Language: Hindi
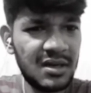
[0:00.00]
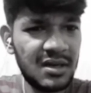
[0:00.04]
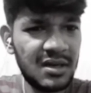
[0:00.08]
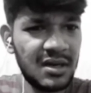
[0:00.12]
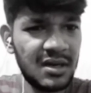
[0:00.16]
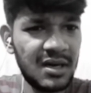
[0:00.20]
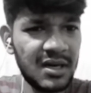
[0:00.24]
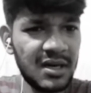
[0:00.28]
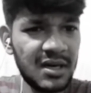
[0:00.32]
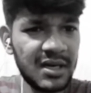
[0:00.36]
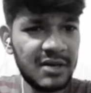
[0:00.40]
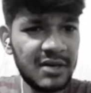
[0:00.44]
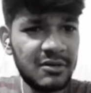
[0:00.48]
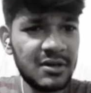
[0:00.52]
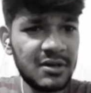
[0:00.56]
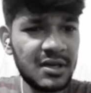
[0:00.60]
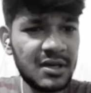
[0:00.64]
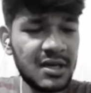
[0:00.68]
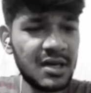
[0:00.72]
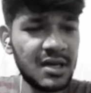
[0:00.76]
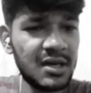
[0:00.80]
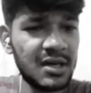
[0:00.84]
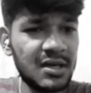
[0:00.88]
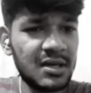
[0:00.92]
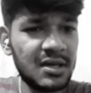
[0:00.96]
आगे हो गया
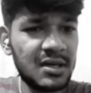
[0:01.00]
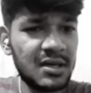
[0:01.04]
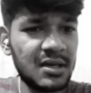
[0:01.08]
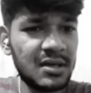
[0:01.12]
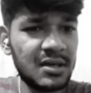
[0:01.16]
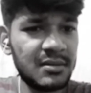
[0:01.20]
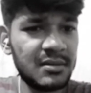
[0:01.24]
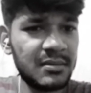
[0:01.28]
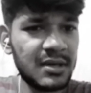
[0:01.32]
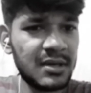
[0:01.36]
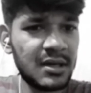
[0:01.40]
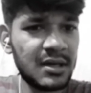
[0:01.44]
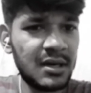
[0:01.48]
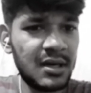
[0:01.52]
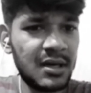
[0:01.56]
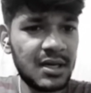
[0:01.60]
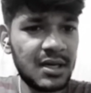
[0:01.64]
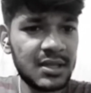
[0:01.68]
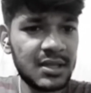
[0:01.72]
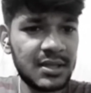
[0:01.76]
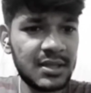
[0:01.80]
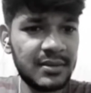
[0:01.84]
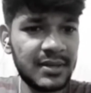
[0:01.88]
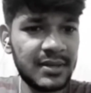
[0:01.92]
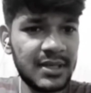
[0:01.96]
क्या मैं
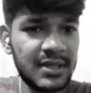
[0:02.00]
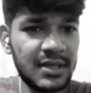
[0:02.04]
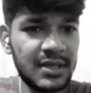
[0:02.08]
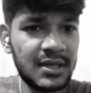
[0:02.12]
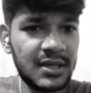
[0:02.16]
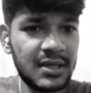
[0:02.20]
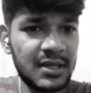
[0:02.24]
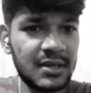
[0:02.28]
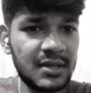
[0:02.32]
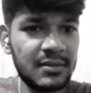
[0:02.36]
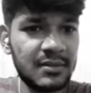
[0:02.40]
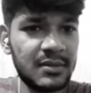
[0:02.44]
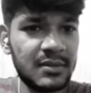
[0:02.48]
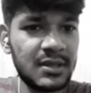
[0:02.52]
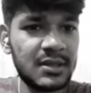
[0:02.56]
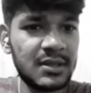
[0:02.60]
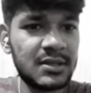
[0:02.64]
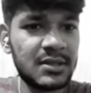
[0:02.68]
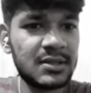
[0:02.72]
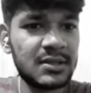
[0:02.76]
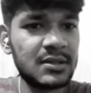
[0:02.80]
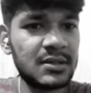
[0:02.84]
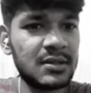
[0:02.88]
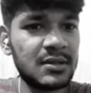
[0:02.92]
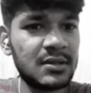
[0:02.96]
कहाँ था भाई एक मिनट
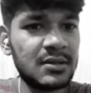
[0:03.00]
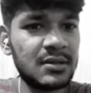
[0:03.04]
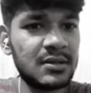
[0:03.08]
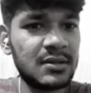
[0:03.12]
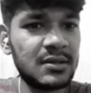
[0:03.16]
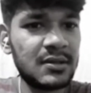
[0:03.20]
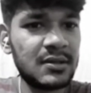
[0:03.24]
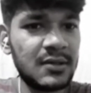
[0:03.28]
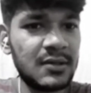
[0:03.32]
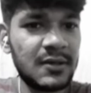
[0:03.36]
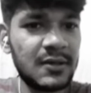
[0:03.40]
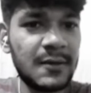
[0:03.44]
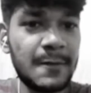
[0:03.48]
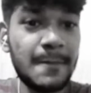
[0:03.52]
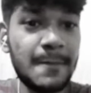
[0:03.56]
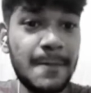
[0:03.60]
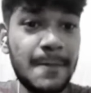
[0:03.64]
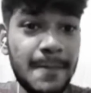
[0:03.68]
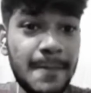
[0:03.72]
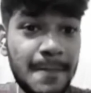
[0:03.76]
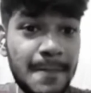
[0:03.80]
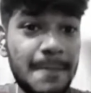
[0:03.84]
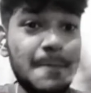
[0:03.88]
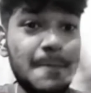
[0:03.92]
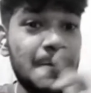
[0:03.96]

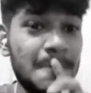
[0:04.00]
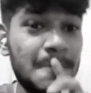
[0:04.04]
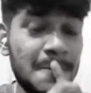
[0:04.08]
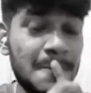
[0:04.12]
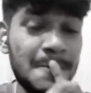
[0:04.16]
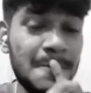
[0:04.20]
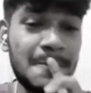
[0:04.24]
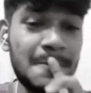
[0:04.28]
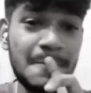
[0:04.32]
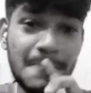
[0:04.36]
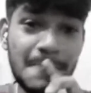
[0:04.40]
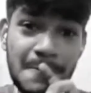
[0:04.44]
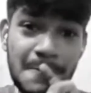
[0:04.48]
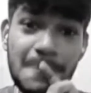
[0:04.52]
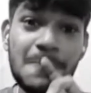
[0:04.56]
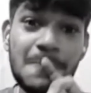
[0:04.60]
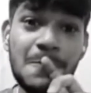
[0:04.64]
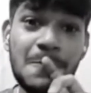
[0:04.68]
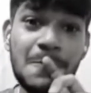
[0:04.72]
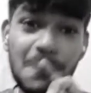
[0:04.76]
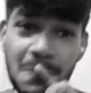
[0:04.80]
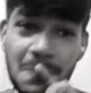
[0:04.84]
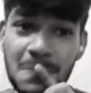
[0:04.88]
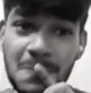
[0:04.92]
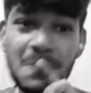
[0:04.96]
दिल में मारिवाना
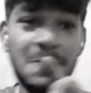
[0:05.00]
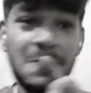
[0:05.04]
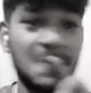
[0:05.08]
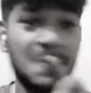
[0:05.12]
फेस